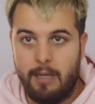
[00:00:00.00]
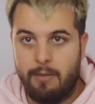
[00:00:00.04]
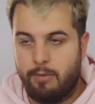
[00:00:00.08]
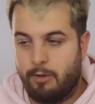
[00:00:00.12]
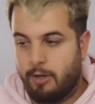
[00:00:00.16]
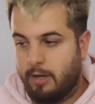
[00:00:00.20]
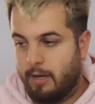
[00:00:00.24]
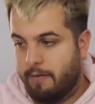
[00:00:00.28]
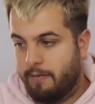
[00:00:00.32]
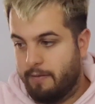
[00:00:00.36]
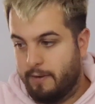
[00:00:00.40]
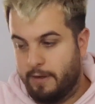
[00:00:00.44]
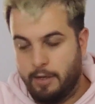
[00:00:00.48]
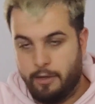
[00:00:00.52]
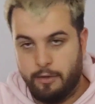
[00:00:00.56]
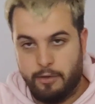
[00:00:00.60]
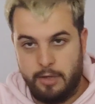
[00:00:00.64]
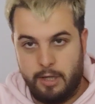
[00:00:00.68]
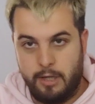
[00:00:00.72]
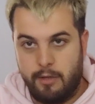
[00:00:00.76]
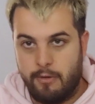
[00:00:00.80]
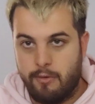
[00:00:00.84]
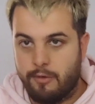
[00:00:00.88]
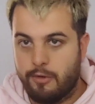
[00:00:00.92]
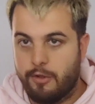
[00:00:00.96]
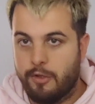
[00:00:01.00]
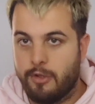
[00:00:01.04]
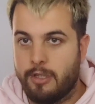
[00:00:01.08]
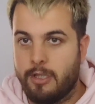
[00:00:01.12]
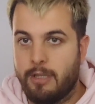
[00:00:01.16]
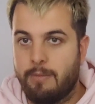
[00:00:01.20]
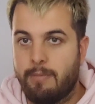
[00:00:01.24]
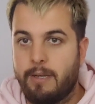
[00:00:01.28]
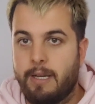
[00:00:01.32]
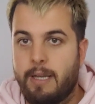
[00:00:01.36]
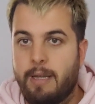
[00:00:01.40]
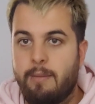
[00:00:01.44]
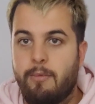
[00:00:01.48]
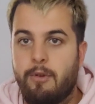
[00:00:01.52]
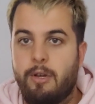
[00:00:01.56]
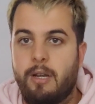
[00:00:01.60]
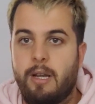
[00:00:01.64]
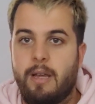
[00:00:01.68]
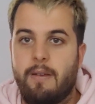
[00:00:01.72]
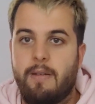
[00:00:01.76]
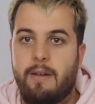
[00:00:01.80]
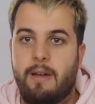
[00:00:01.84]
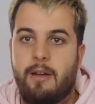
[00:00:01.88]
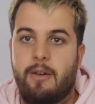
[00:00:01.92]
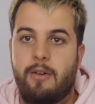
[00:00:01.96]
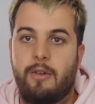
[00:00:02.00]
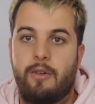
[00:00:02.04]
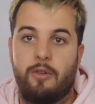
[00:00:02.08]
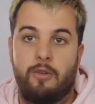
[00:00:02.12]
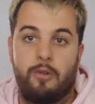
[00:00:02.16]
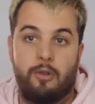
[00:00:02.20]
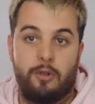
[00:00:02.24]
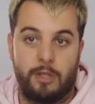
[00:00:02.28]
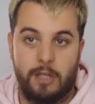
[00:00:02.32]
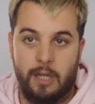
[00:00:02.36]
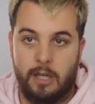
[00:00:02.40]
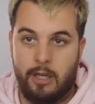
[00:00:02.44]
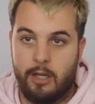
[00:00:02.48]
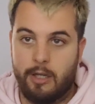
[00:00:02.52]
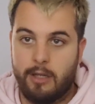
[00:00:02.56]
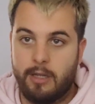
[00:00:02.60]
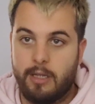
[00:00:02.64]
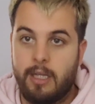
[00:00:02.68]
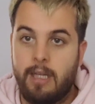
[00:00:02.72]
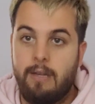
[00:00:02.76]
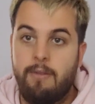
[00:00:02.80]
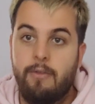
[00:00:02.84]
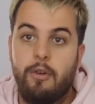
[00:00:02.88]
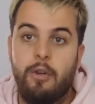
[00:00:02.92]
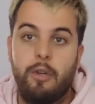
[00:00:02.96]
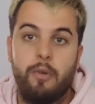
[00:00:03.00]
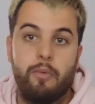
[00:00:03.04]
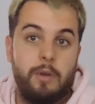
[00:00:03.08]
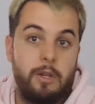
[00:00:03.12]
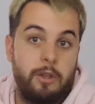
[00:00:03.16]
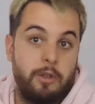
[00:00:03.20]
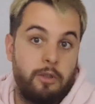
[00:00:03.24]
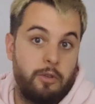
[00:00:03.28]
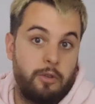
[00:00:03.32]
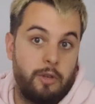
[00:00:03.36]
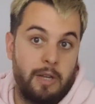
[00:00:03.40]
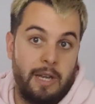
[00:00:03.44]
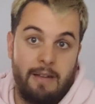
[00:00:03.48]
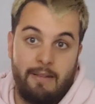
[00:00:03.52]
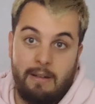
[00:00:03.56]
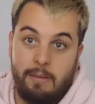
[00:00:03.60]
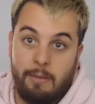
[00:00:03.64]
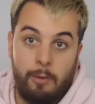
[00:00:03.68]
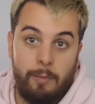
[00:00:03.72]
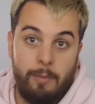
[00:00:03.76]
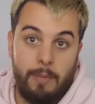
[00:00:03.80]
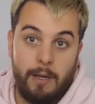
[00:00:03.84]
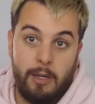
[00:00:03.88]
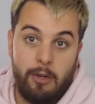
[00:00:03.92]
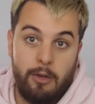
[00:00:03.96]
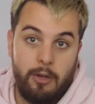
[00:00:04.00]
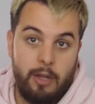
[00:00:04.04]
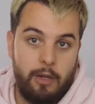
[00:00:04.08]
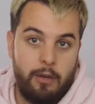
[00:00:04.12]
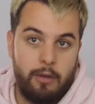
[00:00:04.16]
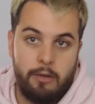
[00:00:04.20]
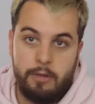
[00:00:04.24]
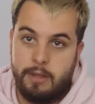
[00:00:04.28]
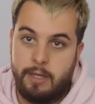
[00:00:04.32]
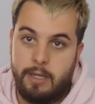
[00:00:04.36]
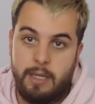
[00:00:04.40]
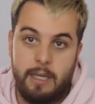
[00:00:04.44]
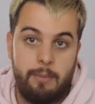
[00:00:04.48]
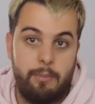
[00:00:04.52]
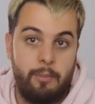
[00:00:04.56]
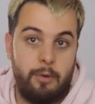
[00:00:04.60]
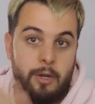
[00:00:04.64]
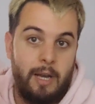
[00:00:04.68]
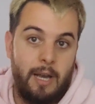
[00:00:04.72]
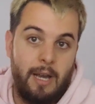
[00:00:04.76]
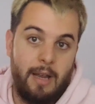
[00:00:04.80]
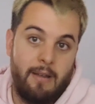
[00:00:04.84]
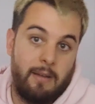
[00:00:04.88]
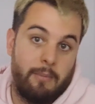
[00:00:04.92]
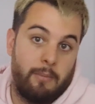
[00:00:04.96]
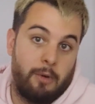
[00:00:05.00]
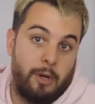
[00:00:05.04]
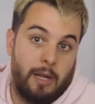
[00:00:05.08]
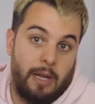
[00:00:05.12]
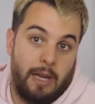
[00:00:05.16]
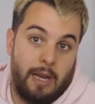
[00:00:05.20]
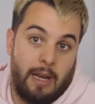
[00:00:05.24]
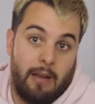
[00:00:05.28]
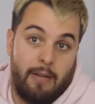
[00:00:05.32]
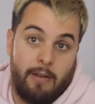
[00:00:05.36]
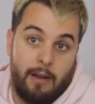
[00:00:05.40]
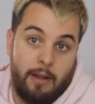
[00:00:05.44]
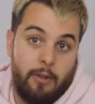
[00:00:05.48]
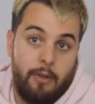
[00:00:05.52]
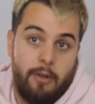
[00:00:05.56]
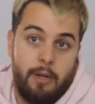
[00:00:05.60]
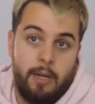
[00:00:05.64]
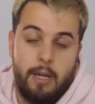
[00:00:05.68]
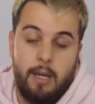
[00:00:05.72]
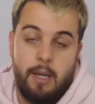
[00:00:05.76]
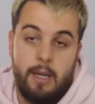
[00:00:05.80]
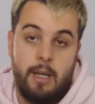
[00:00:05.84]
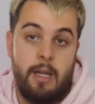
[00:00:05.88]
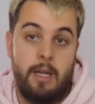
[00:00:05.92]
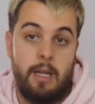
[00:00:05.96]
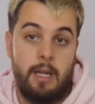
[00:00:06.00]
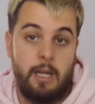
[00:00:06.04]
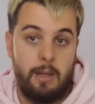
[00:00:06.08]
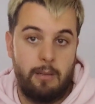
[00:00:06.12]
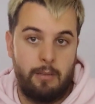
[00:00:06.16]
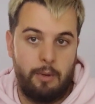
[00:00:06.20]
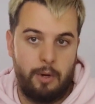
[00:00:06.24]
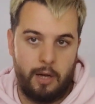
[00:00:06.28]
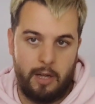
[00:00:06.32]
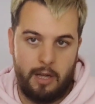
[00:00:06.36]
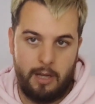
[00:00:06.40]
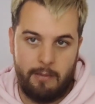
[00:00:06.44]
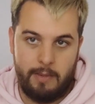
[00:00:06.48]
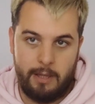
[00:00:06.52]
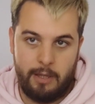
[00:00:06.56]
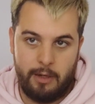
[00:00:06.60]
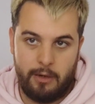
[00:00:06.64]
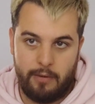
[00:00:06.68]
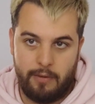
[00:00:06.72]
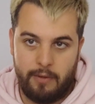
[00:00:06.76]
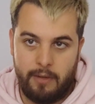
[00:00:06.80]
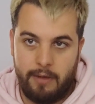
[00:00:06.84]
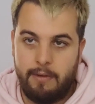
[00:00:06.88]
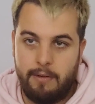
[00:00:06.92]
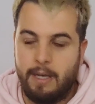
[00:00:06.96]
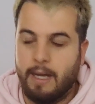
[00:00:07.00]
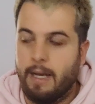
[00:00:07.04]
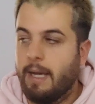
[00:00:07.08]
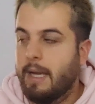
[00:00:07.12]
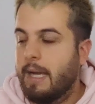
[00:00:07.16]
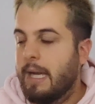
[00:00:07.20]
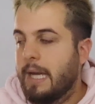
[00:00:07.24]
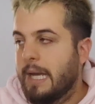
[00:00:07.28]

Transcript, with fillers: Porque la fregona incluso siempre la hemos lavado con oxígeno activo y cuando lavamos paños de cocina, pues la lavamos en la lavadora, porque es de microfibra.